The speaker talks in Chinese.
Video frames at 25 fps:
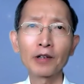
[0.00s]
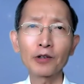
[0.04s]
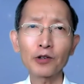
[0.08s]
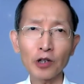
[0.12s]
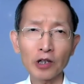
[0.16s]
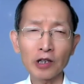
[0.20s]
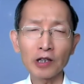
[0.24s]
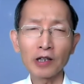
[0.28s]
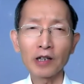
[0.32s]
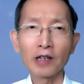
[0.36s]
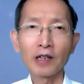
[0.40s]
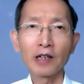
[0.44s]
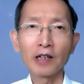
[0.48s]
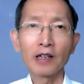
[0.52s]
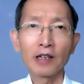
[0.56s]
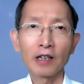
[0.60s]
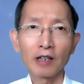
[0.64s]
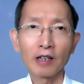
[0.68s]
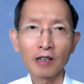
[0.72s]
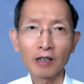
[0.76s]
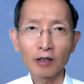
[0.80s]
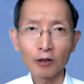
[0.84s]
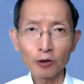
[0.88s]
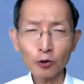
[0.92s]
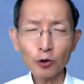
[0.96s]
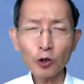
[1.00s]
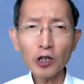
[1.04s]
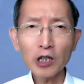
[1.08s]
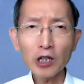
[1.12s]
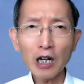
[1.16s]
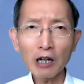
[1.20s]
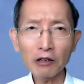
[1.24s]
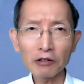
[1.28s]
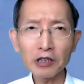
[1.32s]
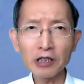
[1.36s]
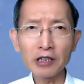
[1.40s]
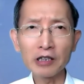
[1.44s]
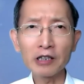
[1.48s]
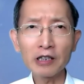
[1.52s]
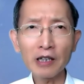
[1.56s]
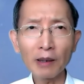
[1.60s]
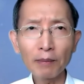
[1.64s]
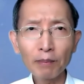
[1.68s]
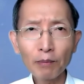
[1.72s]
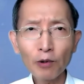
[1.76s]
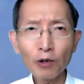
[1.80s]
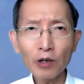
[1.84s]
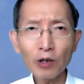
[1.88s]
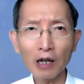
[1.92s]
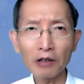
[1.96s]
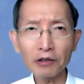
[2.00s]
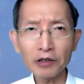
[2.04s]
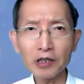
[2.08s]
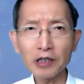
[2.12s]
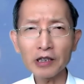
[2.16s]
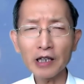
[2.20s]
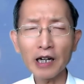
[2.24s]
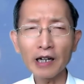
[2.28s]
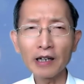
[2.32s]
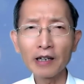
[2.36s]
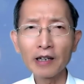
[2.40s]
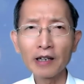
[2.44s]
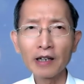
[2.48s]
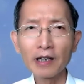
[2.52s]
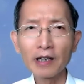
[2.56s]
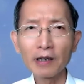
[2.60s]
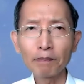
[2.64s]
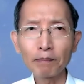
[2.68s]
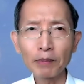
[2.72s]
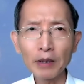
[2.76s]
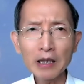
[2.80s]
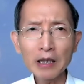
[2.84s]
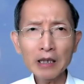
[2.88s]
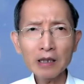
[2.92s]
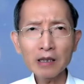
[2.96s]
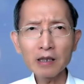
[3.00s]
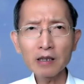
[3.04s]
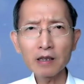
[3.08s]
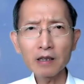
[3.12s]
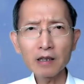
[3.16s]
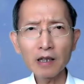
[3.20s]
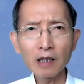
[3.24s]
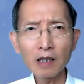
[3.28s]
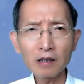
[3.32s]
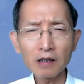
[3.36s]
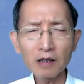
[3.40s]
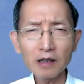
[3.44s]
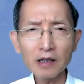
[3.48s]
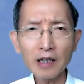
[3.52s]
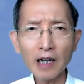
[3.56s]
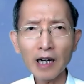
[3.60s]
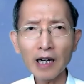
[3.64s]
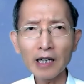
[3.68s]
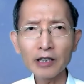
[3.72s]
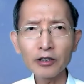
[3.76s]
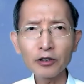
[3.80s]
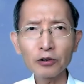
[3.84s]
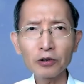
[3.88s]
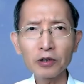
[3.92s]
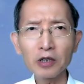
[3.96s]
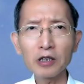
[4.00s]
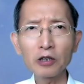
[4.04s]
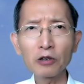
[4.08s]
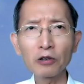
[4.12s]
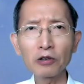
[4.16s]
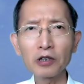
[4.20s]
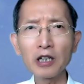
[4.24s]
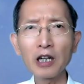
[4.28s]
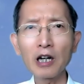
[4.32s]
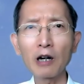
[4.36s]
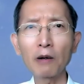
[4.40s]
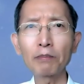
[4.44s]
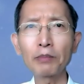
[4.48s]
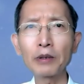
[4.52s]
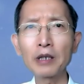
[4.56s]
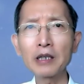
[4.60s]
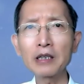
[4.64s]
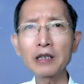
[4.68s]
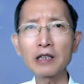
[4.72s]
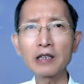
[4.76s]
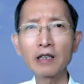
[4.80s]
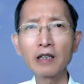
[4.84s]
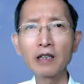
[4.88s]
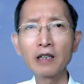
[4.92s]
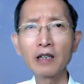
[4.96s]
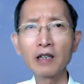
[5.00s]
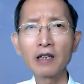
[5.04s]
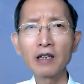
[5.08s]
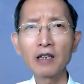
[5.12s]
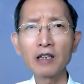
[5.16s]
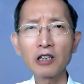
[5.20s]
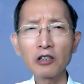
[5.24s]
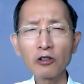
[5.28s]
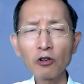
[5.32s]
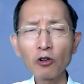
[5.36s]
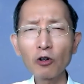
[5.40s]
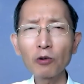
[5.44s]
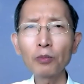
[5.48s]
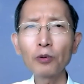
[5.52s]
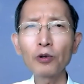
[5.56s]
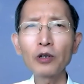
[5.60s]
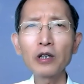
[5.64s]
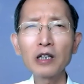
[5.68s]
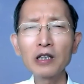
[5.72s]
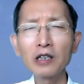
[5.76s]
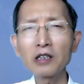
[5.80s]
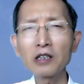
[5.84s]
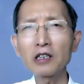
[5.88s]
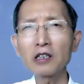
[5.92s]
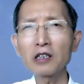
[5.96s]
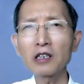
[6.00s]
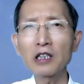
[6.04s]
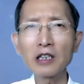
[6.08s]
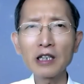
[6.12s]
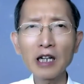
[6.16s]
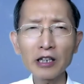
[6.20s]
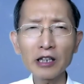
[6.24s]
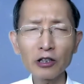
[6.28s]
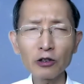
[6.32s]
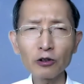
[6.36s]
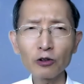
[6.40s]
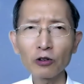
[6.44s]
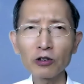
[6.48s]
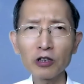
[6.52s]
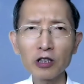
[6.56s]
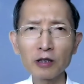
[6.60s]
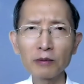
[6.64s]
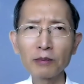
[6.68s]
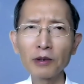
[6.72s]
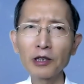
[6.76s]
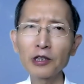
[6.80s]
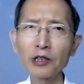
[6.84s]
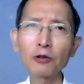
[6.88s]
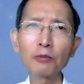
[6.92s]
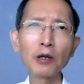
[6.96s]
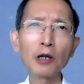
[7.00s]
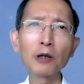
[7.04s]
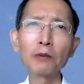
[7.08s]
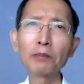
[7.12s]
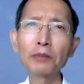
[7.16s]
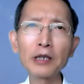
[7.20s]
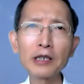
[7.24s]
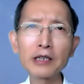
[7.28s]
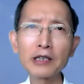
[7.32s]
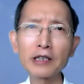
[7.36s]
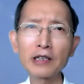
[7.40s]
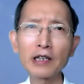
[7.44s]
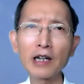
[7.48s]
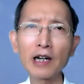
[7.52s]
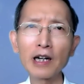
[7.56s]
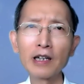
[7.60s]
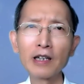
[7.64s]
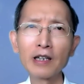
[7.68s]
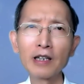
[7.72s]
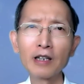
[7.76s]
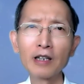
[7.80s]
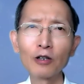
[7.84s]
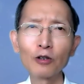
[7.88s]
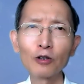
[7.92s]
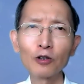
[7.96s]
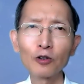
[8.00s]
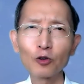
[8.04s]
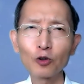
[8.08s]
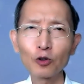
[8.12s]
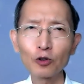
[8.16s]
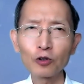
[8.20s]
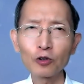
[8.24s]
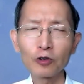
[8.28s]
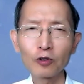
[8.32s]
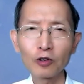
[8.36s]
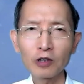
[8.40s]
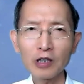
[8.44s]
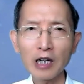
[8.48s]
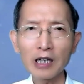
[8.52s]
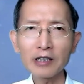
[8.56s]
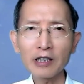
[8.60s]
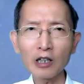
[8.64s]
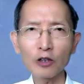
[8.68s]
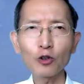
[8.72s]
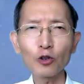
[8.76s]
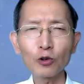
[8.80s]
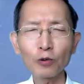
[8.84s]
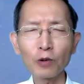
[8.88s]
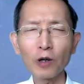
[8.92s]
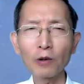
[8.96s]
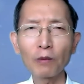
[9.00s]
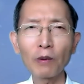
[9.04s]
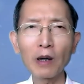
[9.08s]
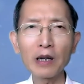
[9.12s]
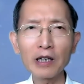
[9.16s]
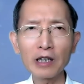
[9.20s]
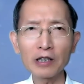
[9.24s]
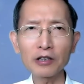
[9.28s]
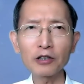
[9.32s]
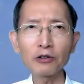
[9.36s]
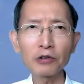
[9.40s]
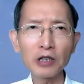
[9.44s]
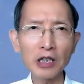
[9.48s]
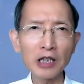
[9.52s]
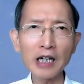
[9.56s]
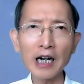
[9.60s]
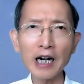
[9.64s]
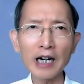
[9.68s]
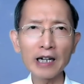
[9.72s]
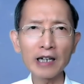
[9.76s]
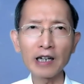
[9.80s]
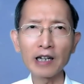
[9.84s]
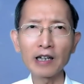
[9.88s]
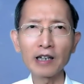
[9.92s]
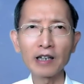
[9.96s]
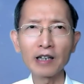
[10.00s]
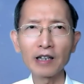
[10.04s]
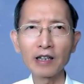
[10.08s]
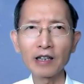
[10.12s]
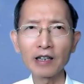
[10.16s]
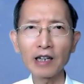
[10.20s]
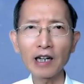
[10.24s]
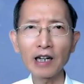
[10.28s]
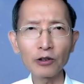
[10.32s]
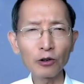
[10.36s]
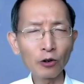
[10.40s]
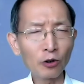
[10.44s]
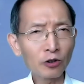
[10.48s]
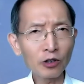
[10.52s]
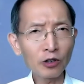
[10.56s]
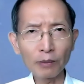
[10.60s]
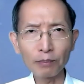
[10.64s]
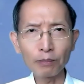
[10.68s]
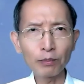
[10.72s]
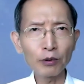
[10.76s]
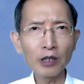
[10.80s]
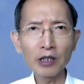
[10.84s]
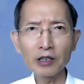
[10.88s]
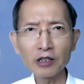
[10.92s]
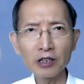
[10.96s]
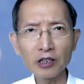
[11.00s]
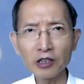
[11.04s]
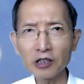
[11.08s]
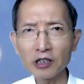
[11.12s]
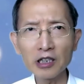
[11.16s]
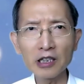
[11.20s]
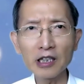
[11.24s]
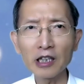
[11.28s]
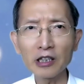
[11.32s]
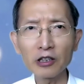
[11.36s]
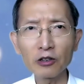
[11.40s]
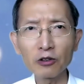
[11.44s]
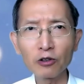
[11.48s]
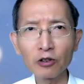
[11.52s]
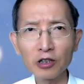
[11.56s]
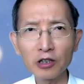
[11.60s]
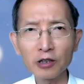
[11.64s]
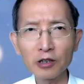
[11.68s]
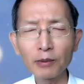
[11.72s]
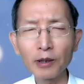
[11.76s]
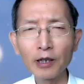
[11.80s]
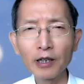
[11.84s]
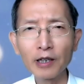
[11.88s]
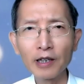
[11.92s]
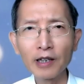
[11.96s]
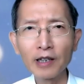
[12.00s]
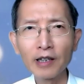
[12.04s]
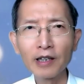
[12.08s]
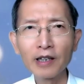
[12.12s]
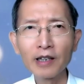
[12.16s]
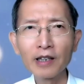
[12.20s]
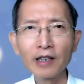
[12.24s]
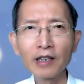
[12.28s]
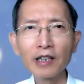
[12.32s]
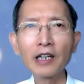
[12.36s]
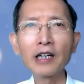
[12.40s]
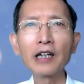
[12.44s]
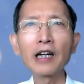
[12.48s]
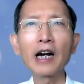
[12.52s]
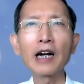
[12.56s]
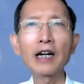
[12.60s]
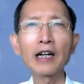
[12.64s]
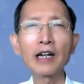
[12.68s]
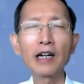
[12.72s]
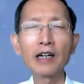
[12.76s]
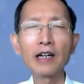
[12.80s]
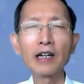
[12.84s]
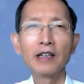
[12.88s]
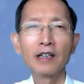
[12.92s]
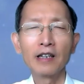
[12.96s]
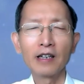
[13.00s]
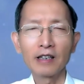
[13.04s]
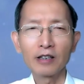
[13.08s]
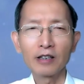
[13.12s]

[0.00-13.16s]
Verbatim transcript: 所以，最要紧在末了时代，彼此切实相爱，就首先要彼此。你若不认识其他弟兄姊妹，就没有彼此了。参加聚会完了就离开了，那永远不认识其他弟兄姊妹。应该呢，